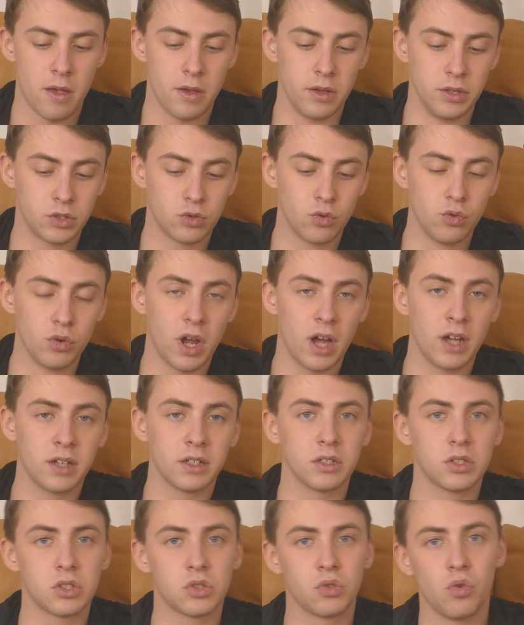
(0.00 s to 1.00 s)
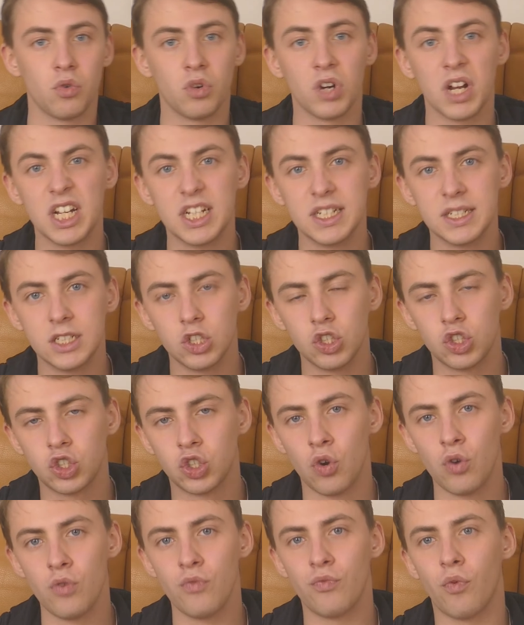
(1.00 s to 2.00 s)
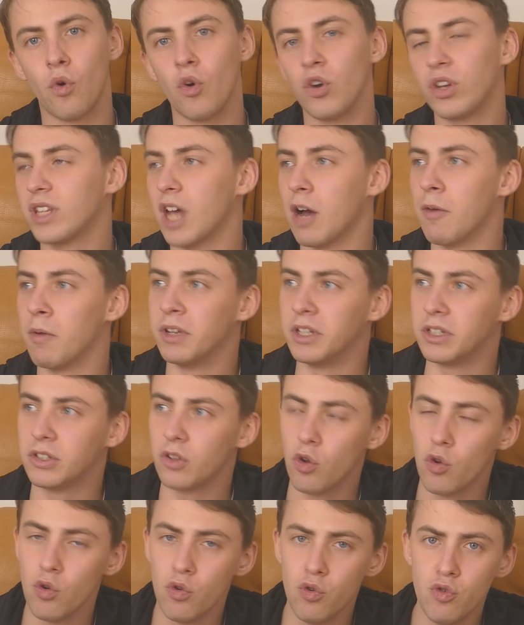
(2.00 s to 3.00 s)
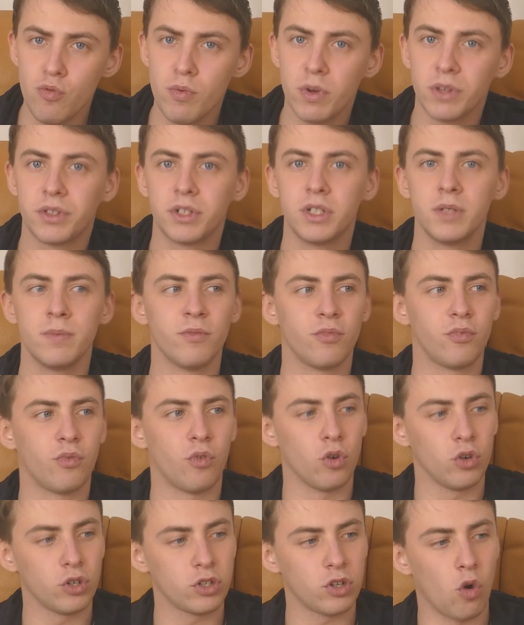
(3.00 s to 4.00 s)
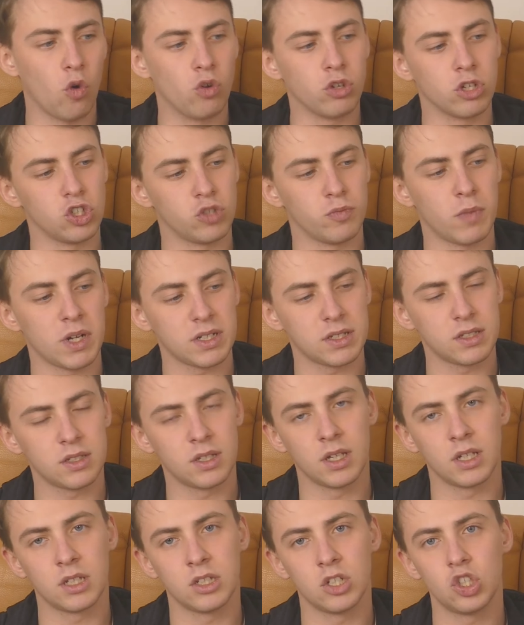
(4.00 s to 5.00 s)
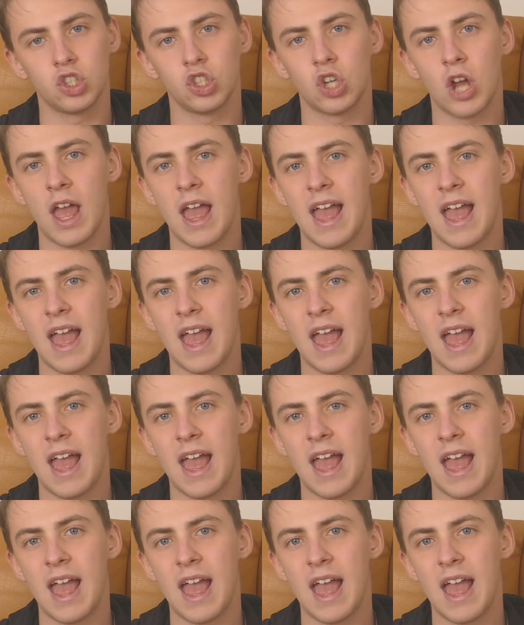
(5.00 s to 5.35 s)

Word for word: Ist gut eingezogen, schön feucht, aber nicht übertrieben feucht und geschmackstechnisch